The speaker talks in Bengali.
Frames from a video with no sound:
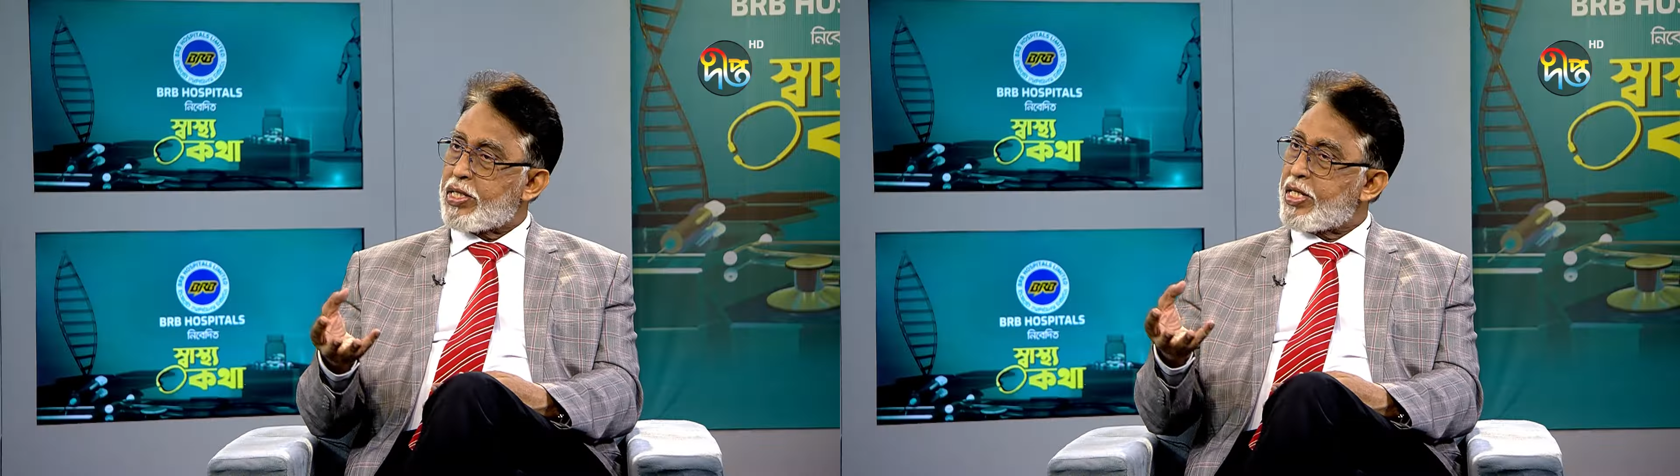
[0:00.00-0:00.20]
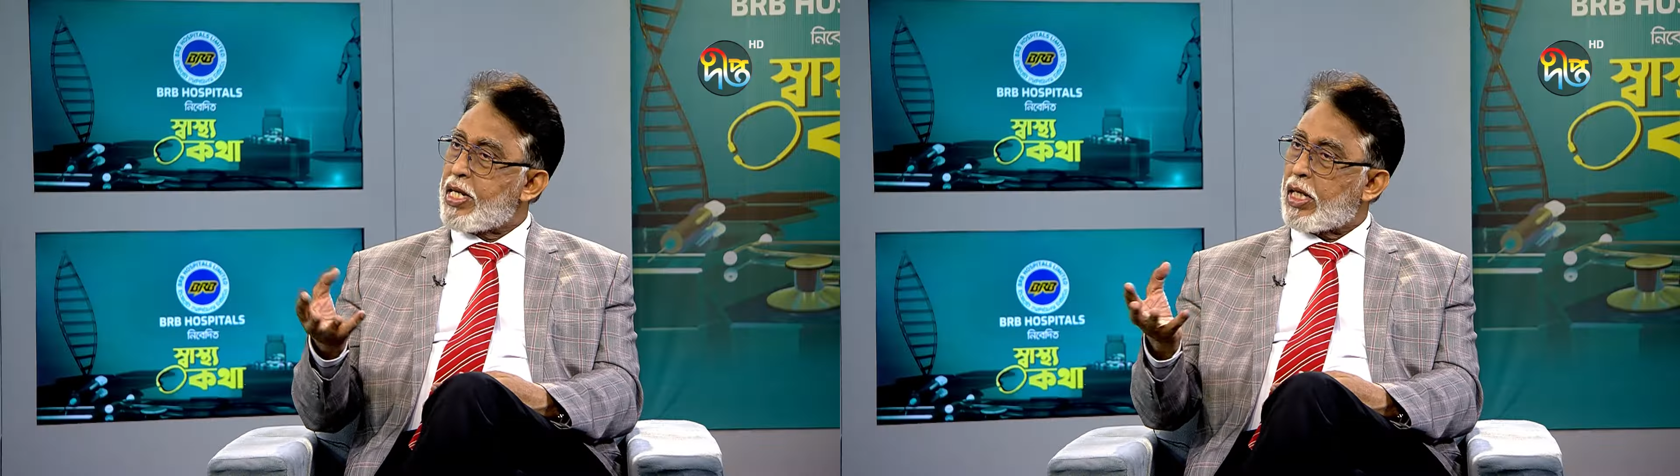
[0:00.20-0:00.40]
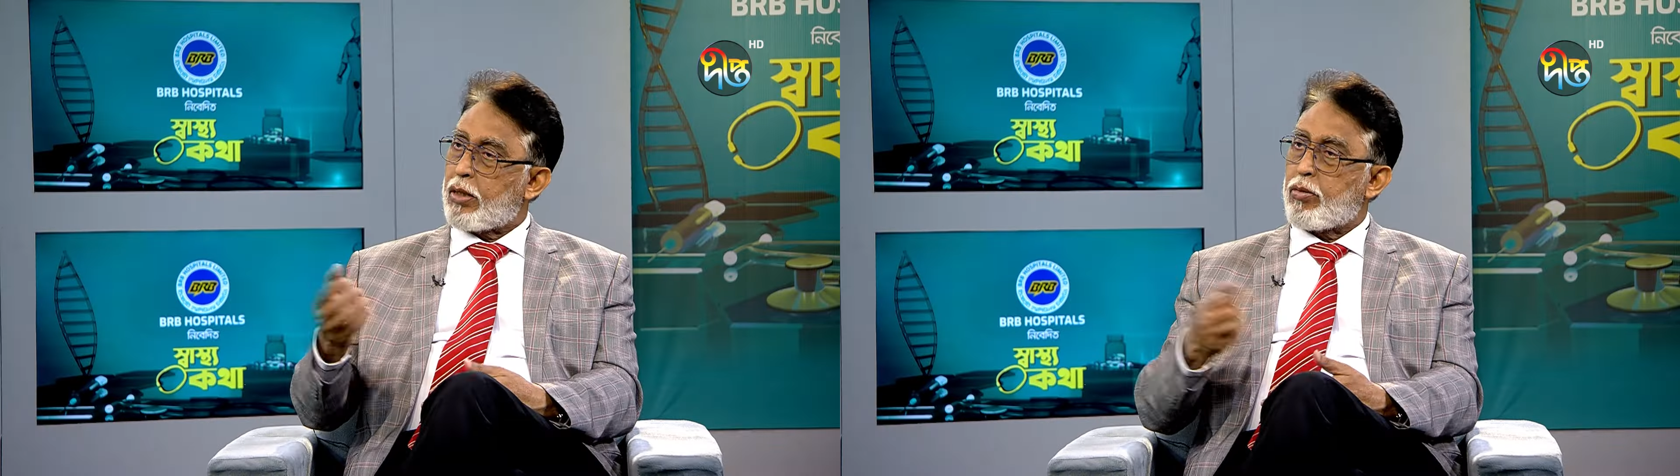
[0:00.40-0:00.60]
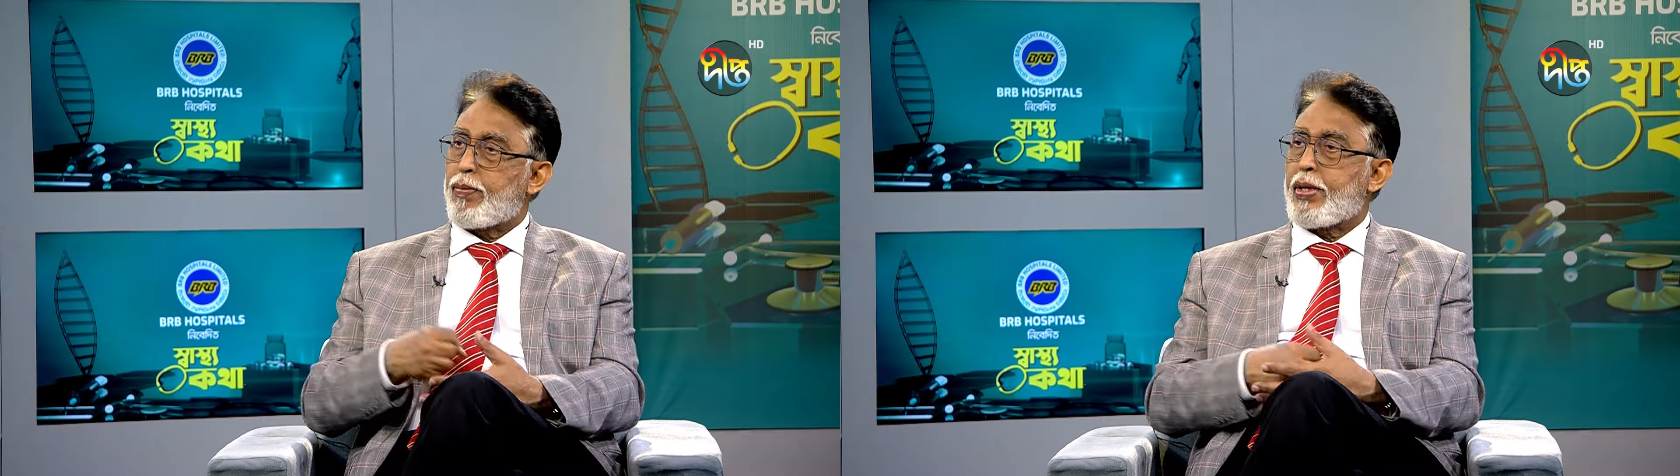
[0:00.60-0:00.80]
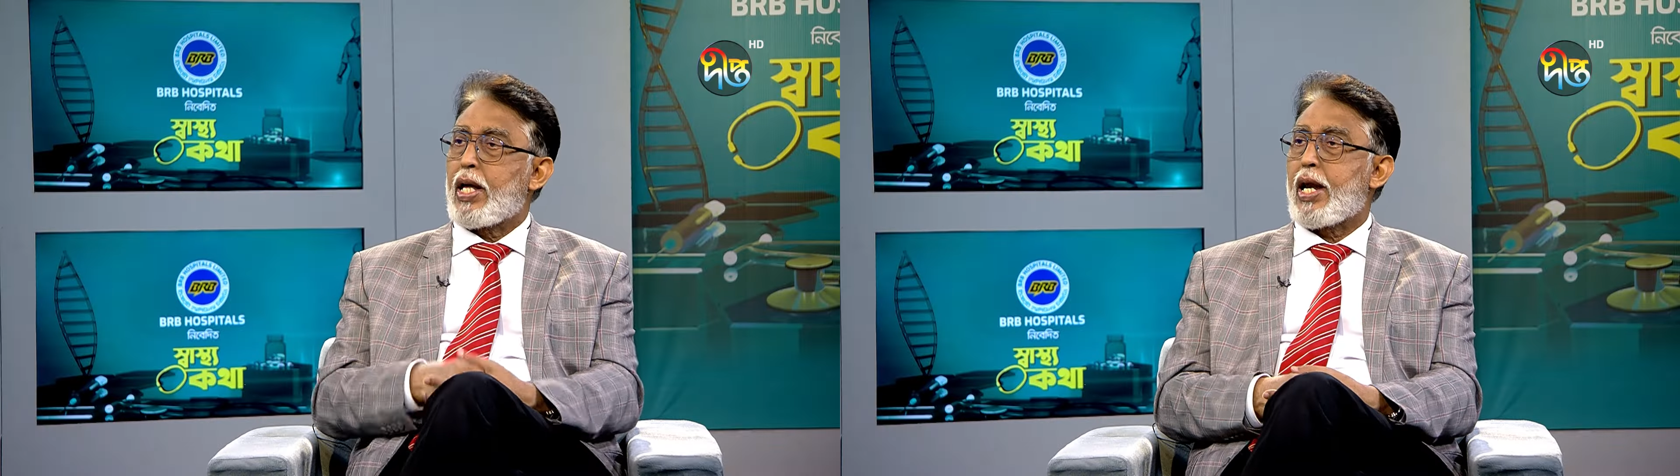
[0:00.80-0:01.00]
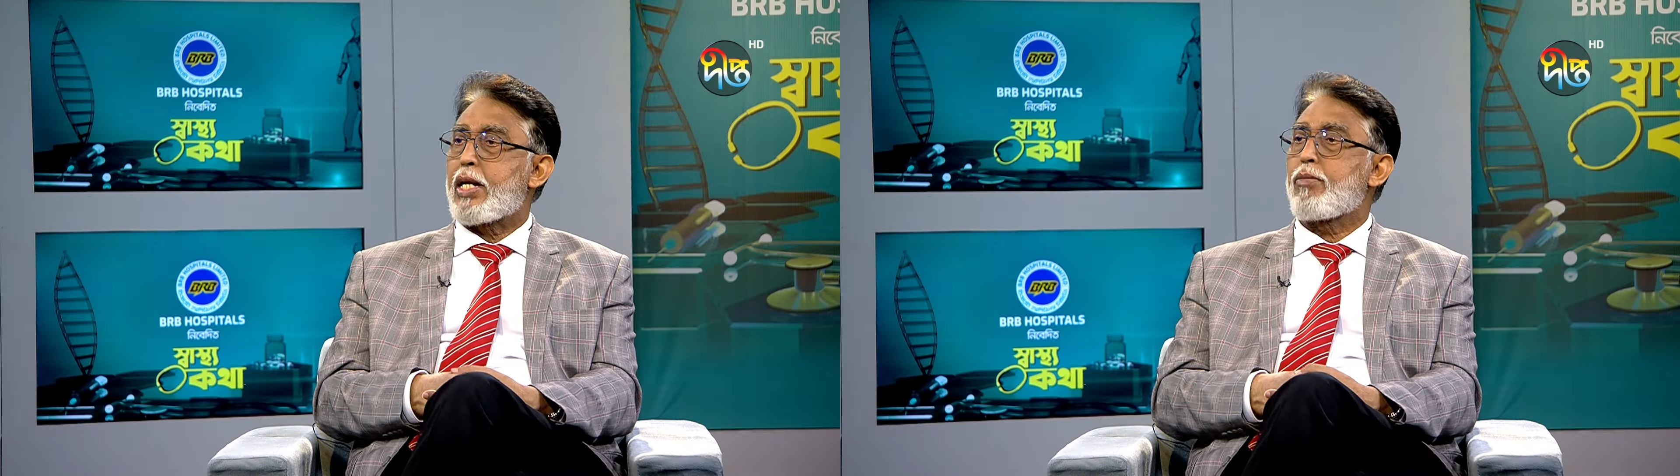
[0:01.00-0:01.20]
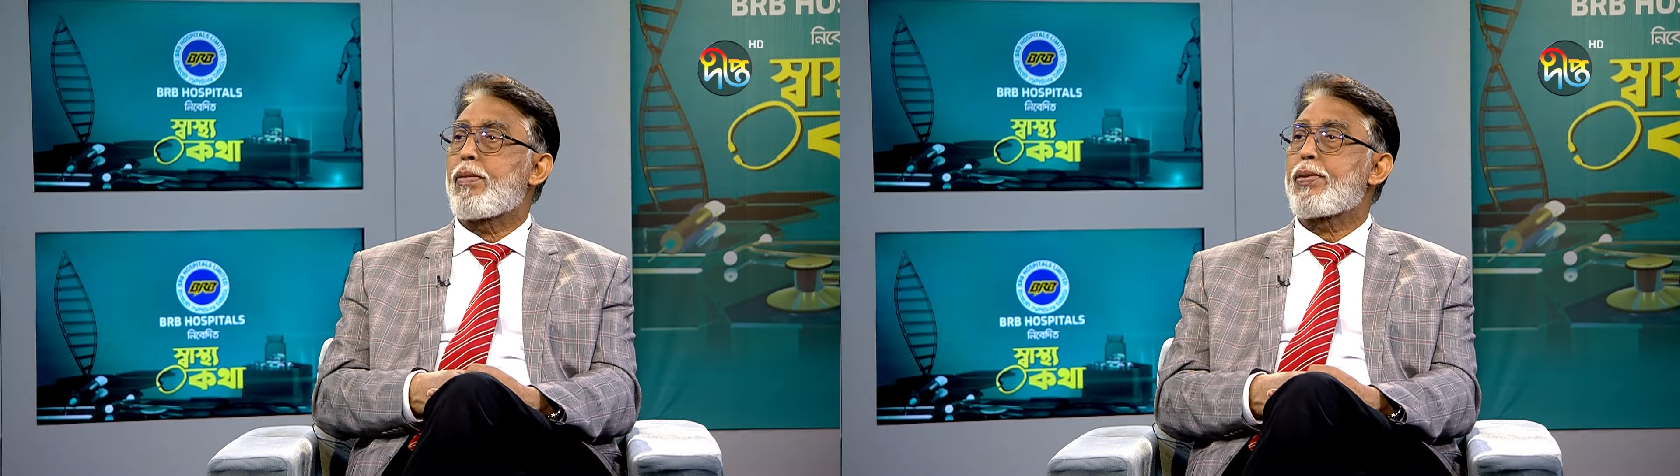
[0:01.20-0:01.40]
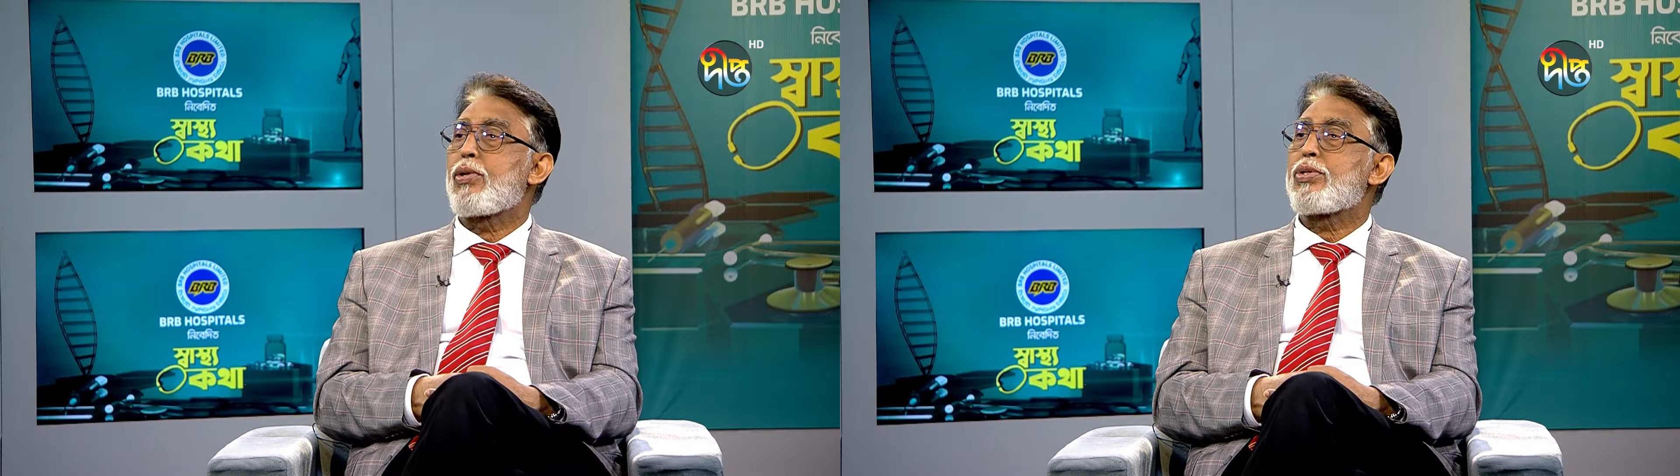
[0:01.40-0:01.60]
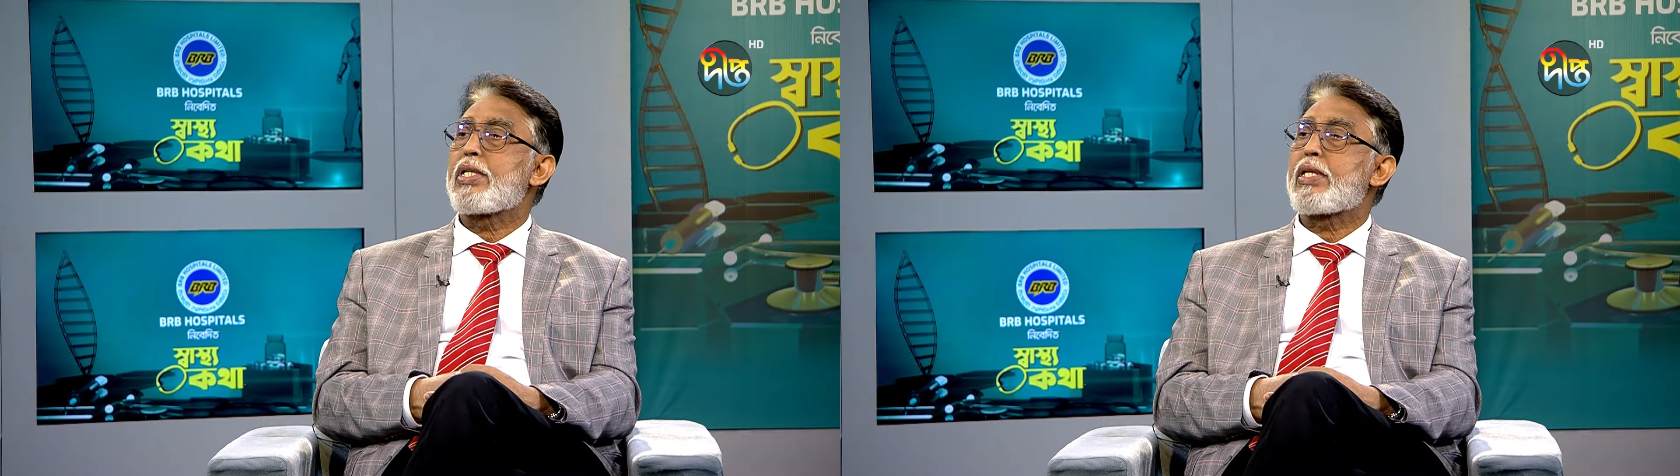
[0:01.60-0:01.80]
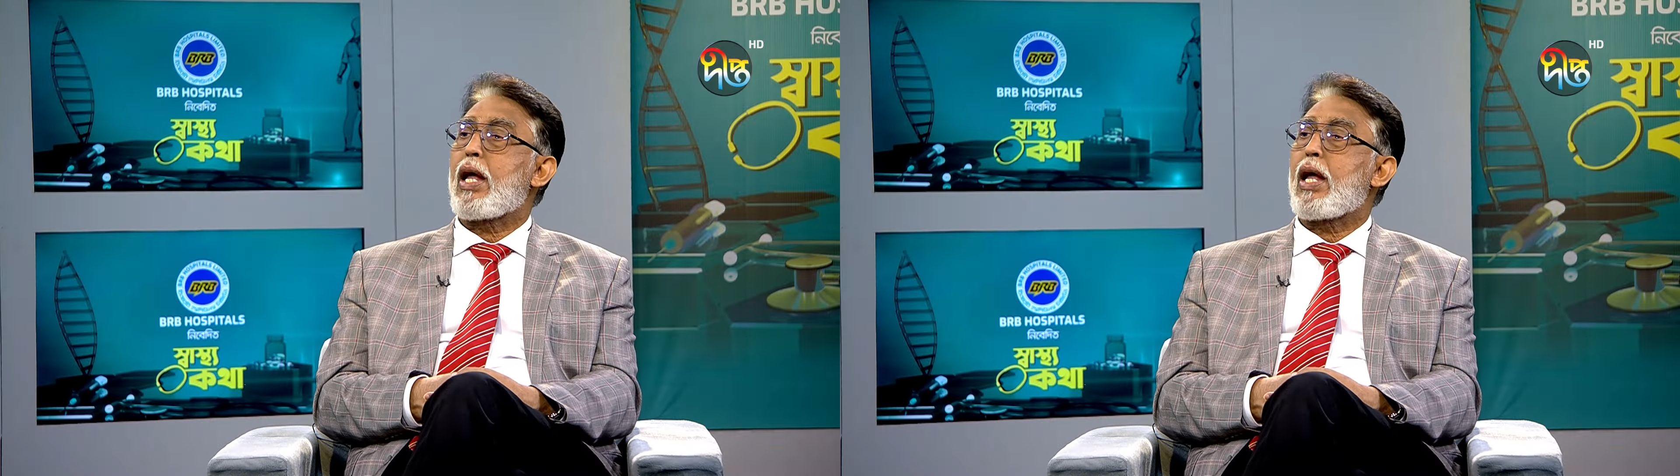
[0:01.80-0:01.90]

সেটা একটা ব্যাপার আরেকটা ব্যাপার হলো যে